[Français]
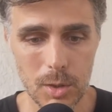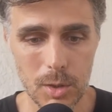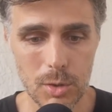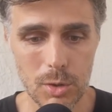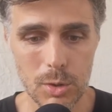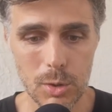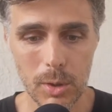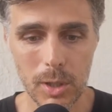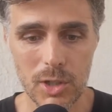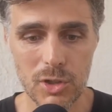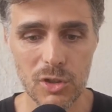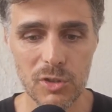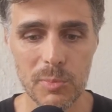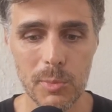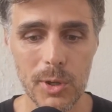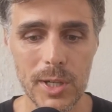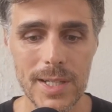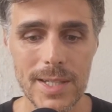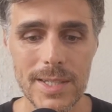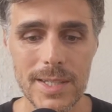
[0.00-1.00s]
Ce
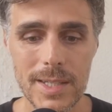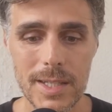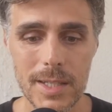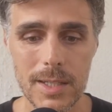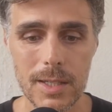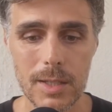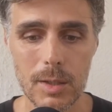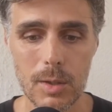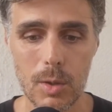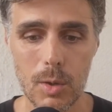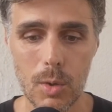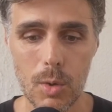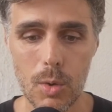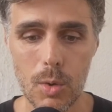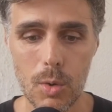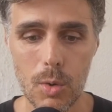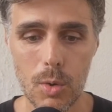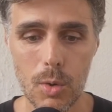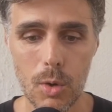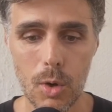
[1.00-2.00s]
réchauffement est lié
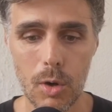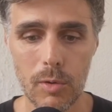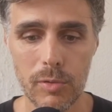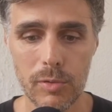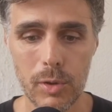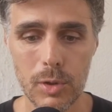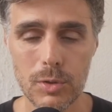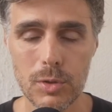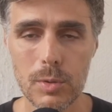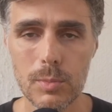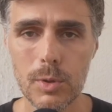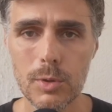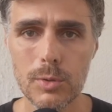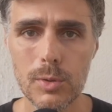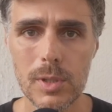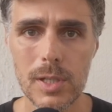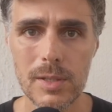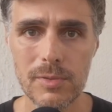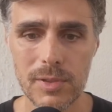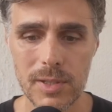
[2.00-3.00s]
au renforcement de
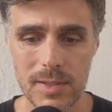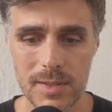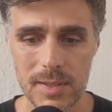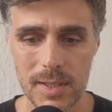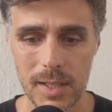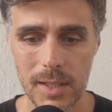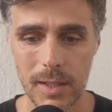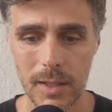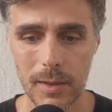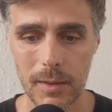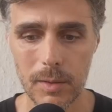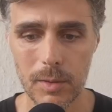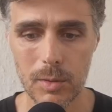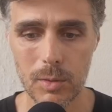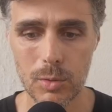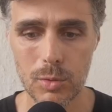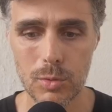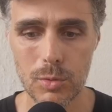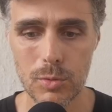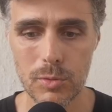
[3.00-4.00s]
l'effet de serre,
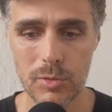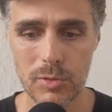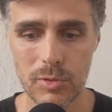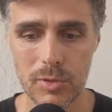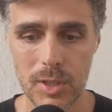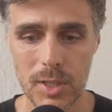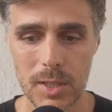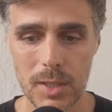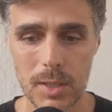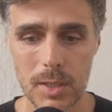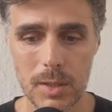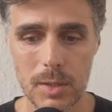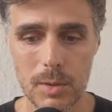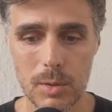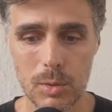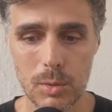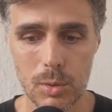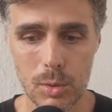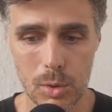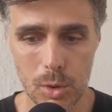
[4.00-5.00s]
du fait
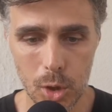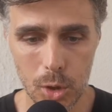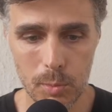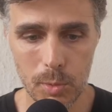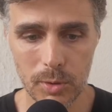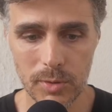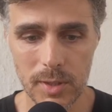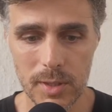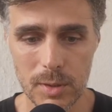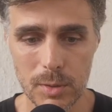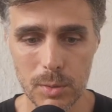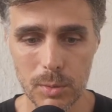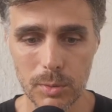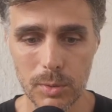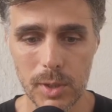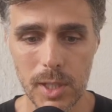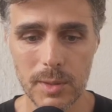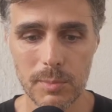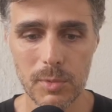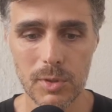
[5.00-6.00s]
de l'augmentation
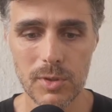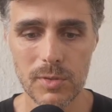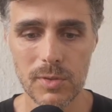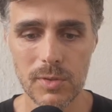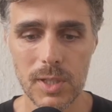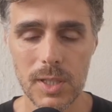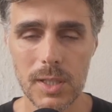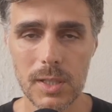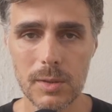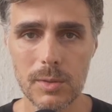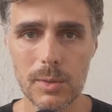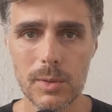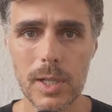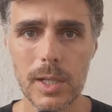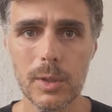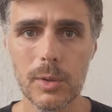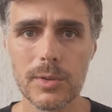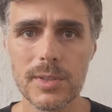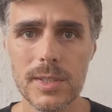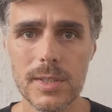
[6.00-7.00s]
dans l'atmosphère de la
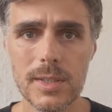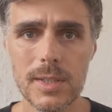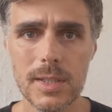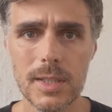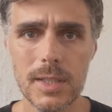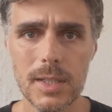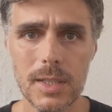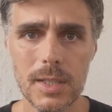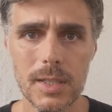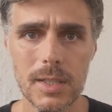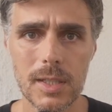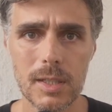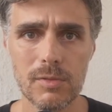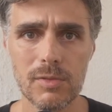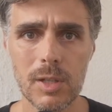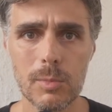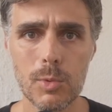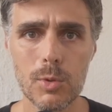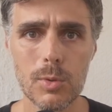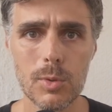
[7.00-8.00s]
quantité des
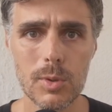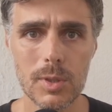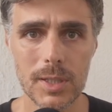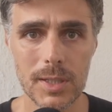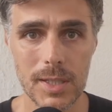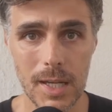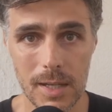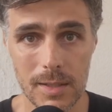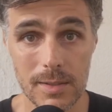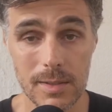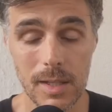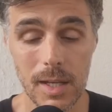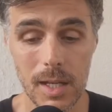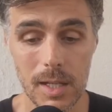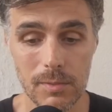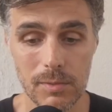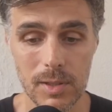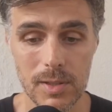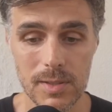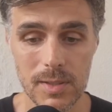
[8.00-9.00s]
fameux gaz à
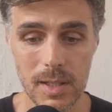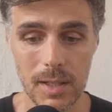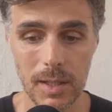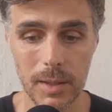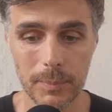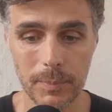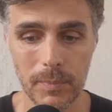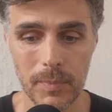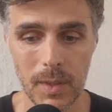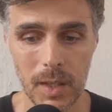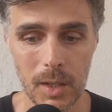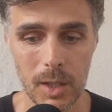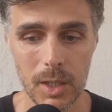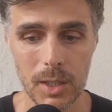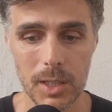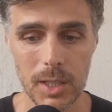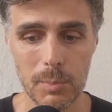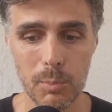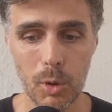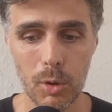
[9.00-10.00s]
effet de serre
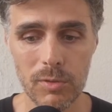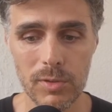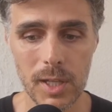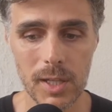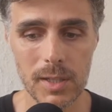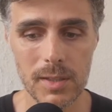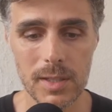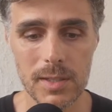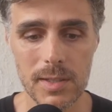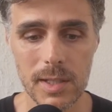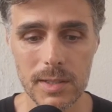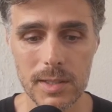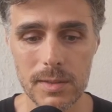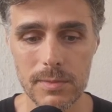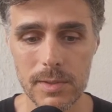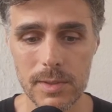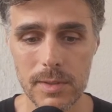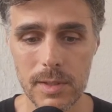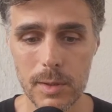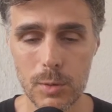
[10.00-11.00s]
qui proviennent des
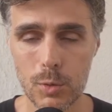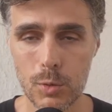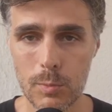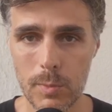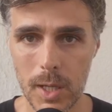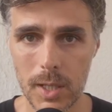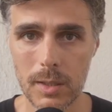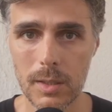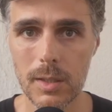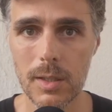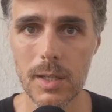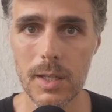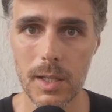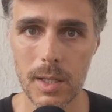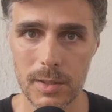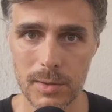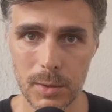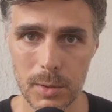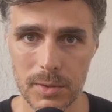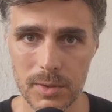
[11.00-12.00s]
activités humaines,
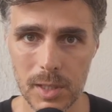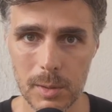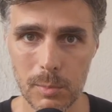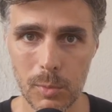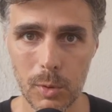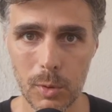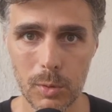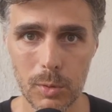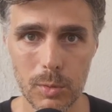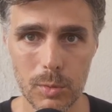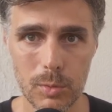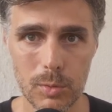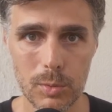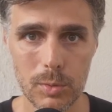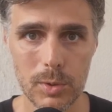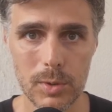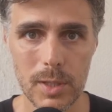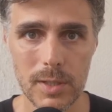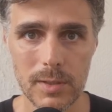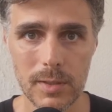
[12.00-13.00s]
essentiellement
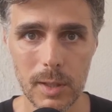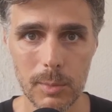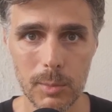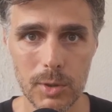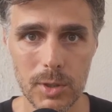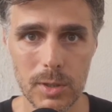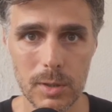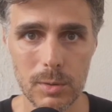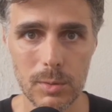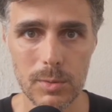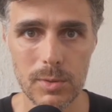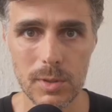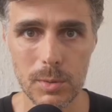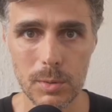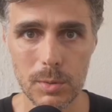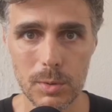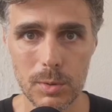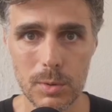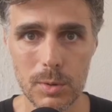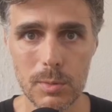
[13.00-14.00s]
du gaz carbonique, du
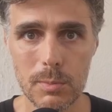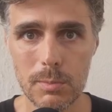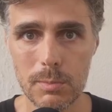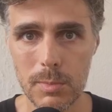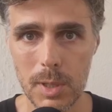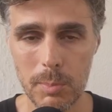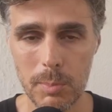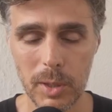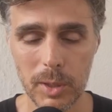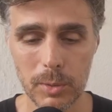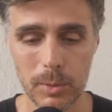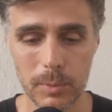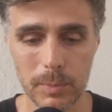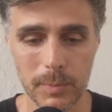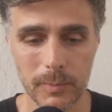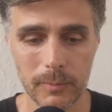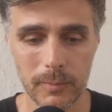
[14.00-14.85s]
CO2, mais pas que.